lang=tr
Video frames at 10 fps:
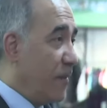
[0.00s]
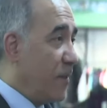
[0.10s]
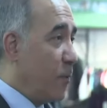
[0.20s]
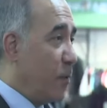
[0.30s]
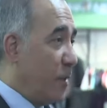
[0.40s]

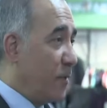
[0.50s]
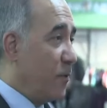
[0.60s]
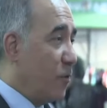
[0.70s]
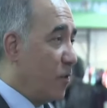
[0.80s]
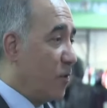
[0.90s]
tamam
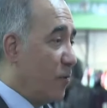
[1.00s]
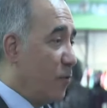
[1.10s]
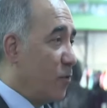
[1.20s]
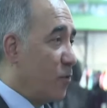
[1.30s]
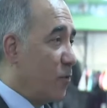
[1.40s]
artık
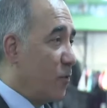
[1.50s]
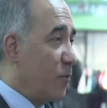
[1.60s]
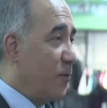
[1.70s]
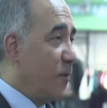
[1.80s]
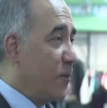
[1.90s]
koronavirüs
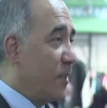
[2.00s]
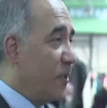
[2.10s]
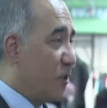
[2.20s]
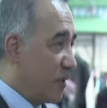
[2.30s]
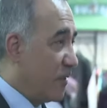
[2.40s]

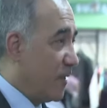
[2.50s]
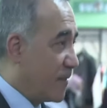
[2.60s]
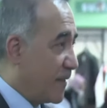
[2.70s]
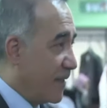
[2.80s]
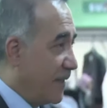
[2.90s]
gündemimizden çıktı
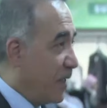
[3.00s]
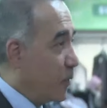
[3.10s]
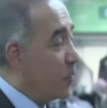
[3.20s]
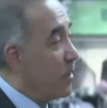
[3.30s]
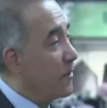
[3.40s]
dersek
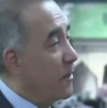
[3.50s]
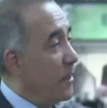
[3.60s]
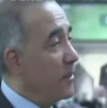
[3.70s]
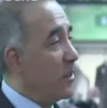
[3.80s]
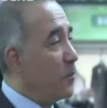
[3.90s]
bir anda
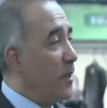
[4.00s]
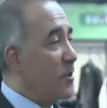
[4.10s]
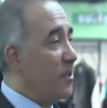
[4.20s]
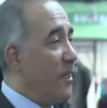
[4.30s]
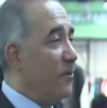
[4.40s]
yeniden
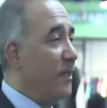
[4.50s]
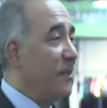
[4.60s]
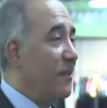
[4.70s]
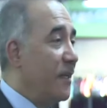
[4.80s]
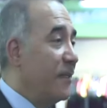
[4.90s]
başlar ve
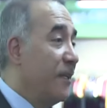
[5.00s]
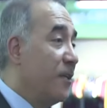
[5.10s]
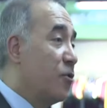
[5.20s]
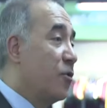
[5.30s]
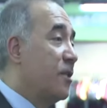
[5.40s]
yeniden
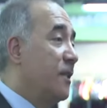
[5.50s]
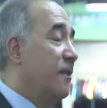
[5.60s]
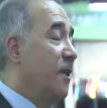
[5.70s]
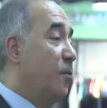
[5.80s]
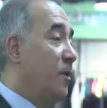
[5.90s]
çok
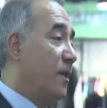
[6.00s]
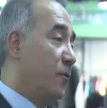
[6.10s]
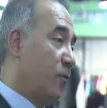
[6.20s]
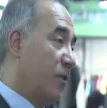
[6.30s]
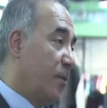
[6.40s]
sıkı
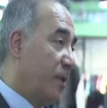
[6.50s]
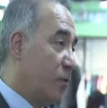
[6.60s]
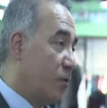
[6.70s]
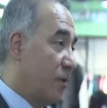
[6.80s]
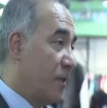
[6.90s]
tedbirler uygulamak
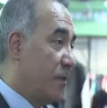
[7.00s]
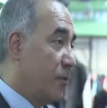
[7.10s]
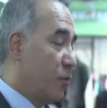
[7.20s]
zorunda kalır